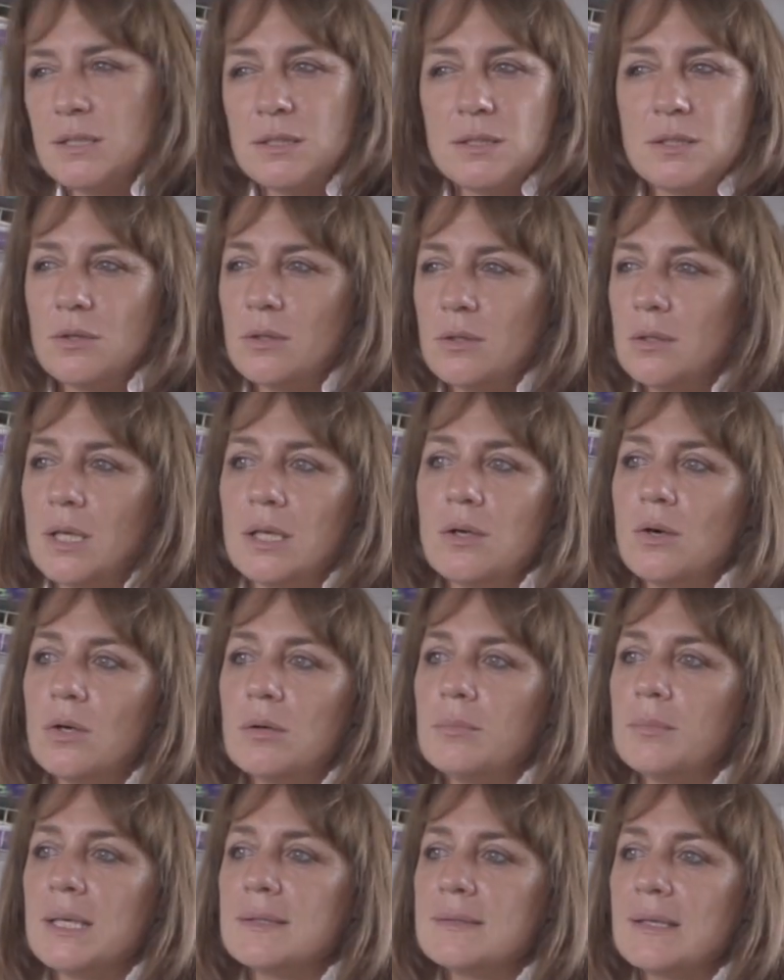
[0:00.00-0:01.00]
mención
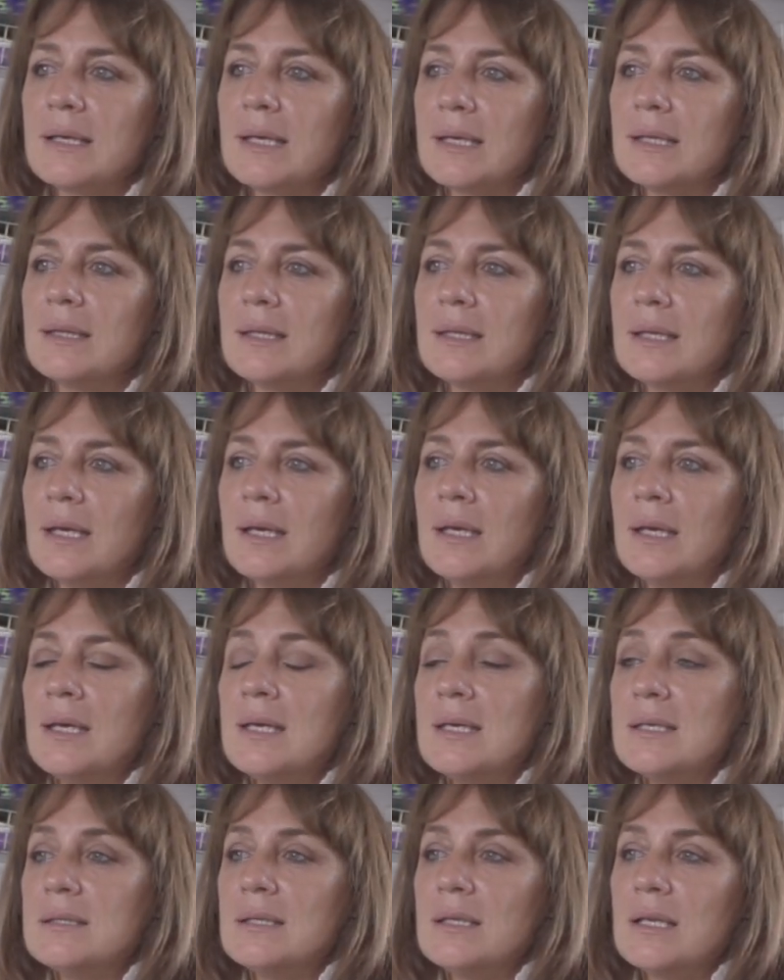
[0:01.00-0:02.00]
enorme a esa gente
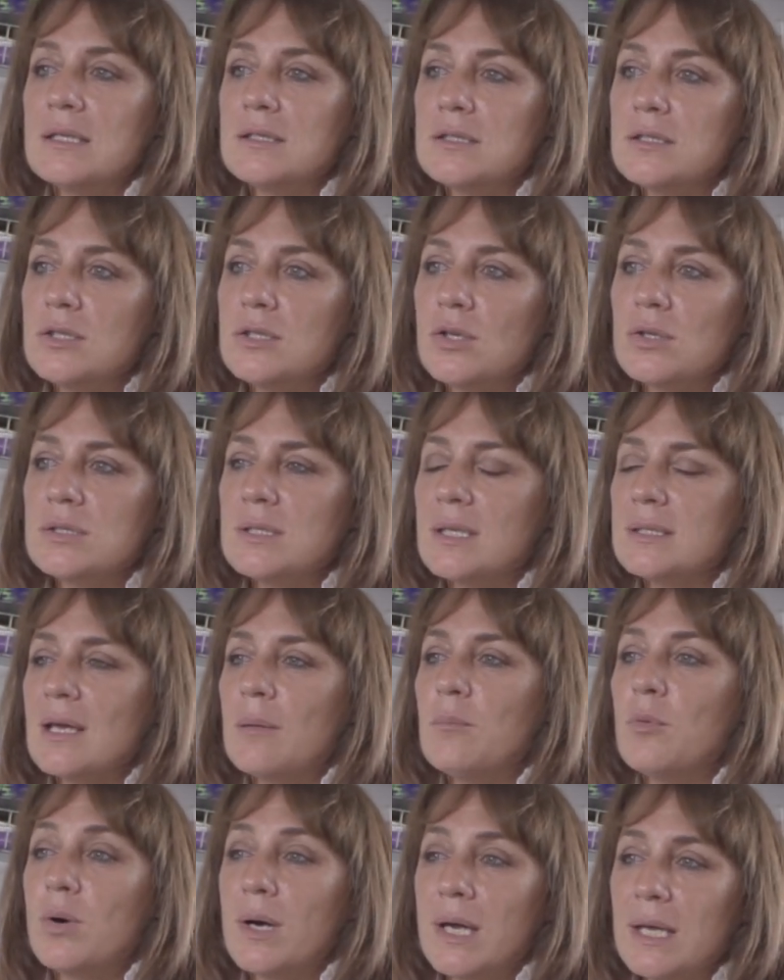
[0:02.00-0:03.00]
silenciosa,
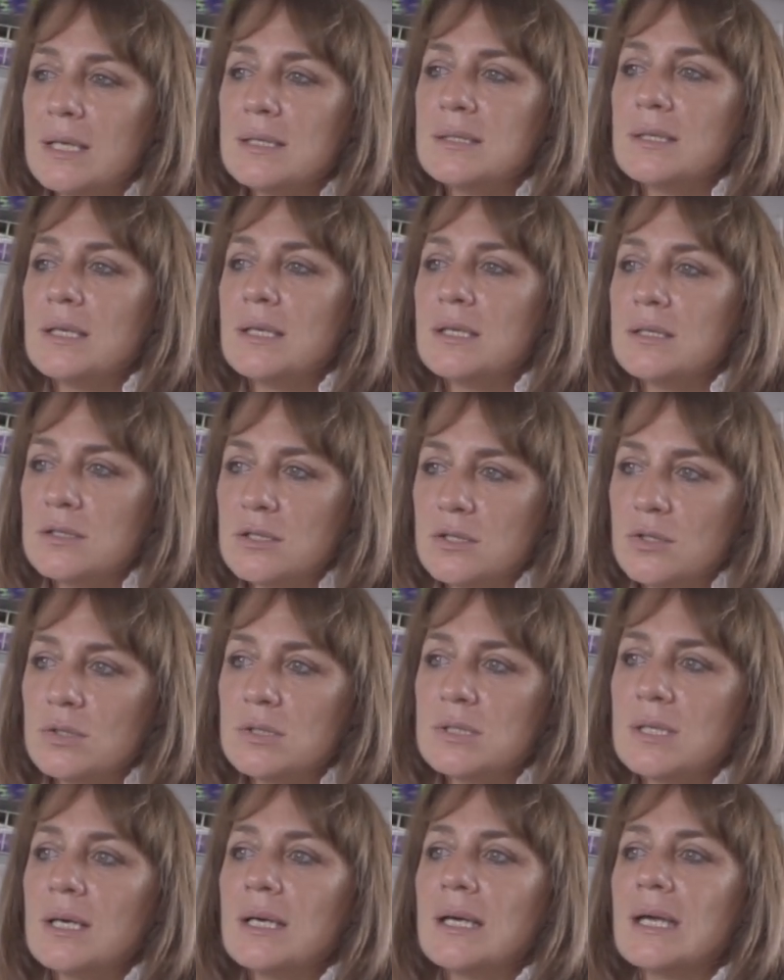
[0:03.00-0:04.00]
esas mujeres
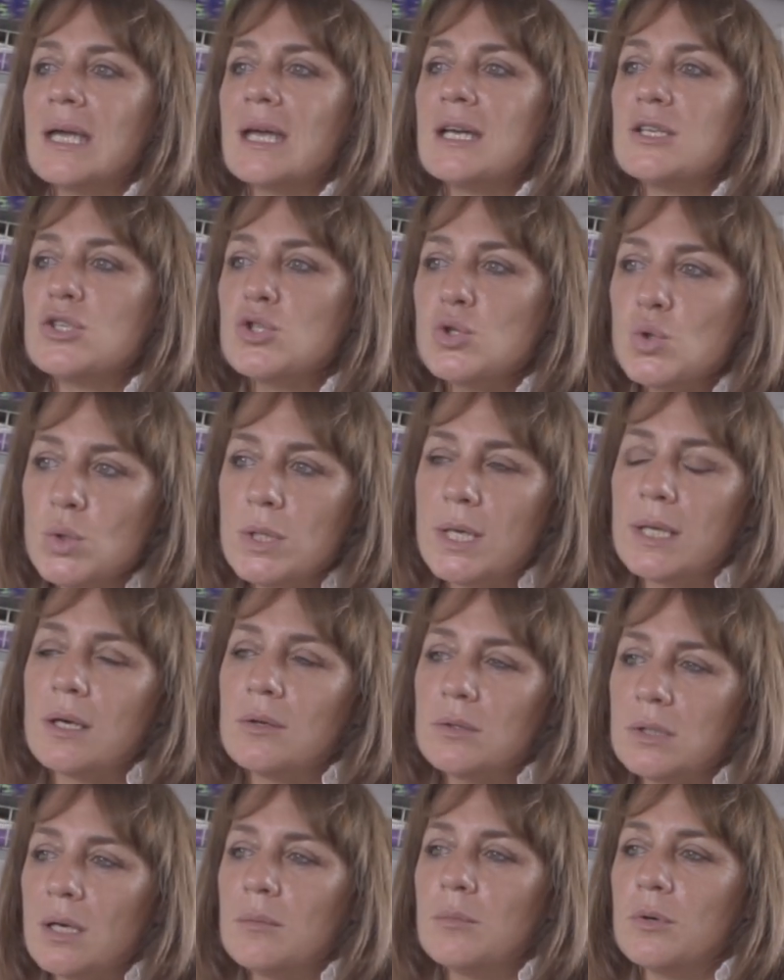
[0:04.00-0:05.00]
silenciosas que ayudan
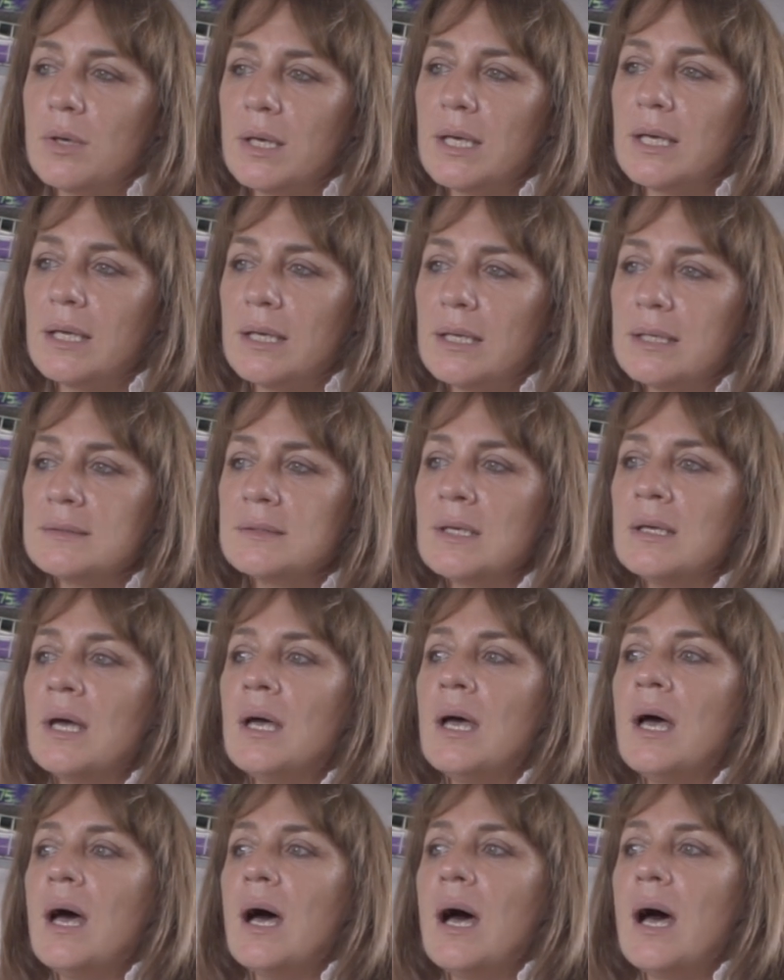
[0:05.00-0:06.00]
a otras mujeres
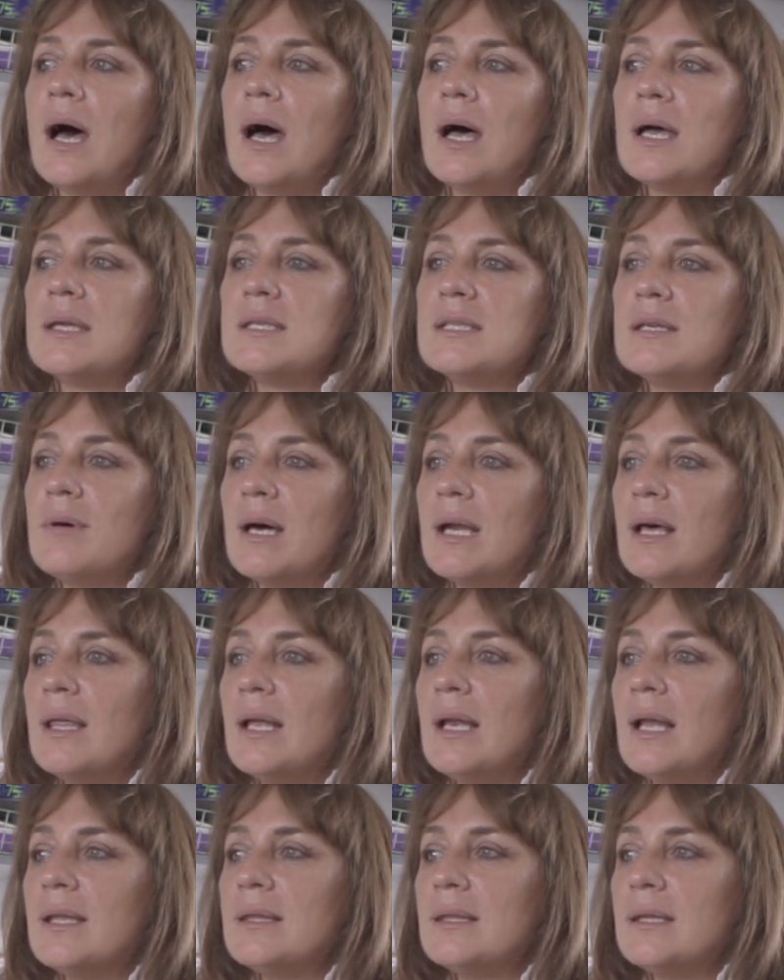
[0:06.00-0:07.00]
a llevar
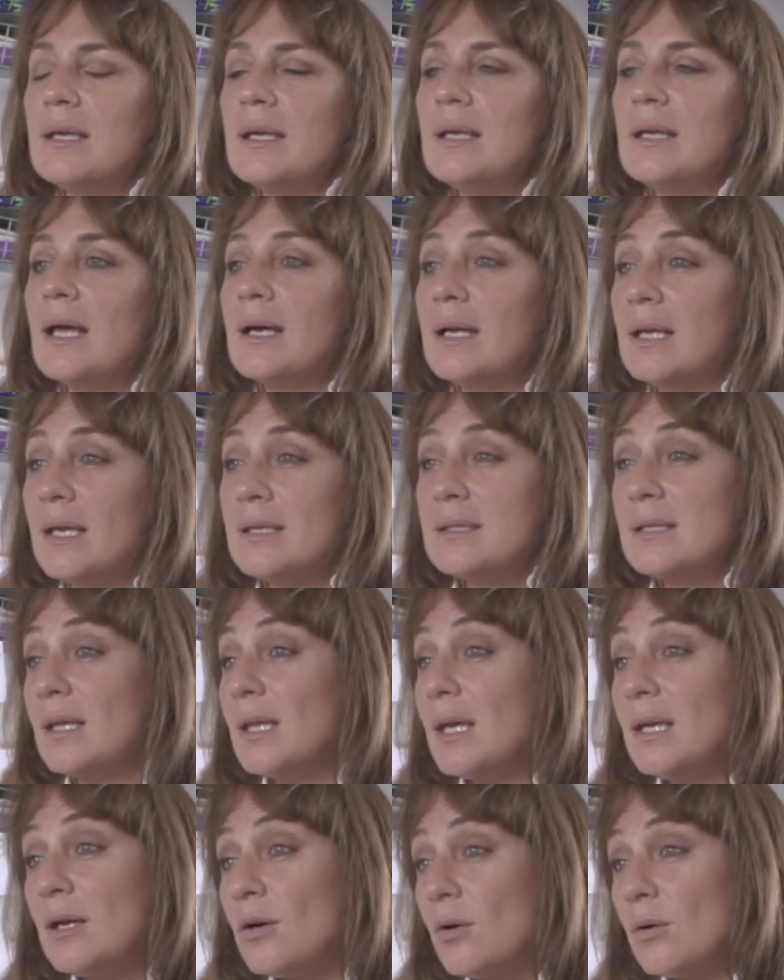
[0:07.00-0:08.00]
adelante la
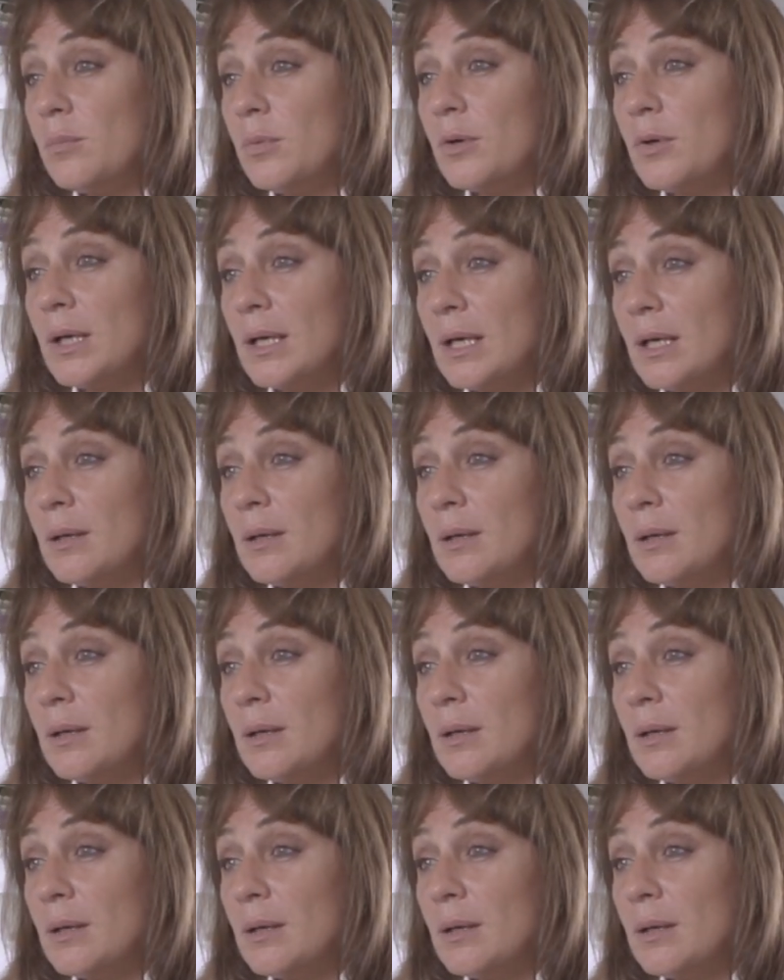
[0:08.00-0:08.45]
crianza de hijos, por